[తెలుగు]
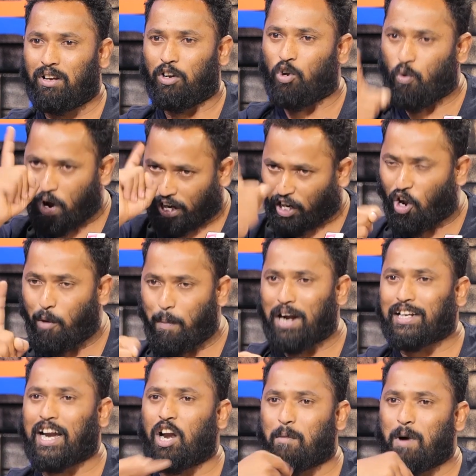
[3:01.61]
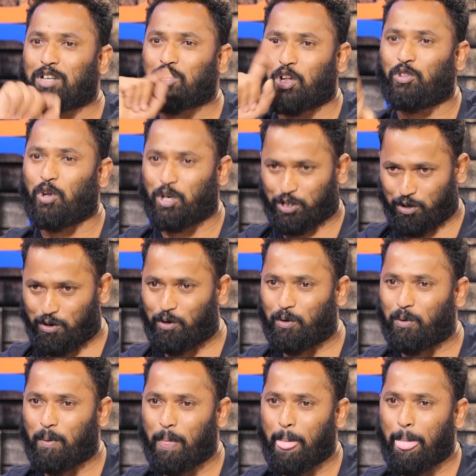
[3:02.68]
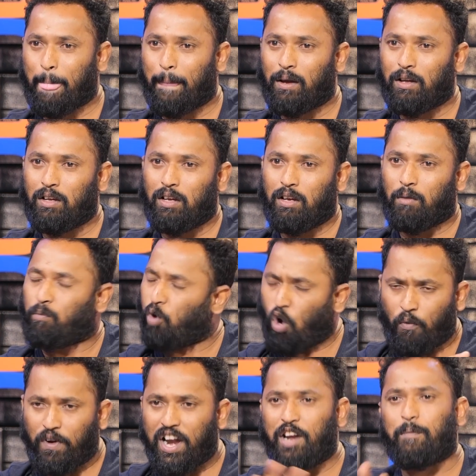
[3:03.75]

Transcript: నువ్వు ఒక్కడో మాట్లాడినా మాకు సంతోషం ప్రూఫ్ ఉందా ప్రూఫ్ నేను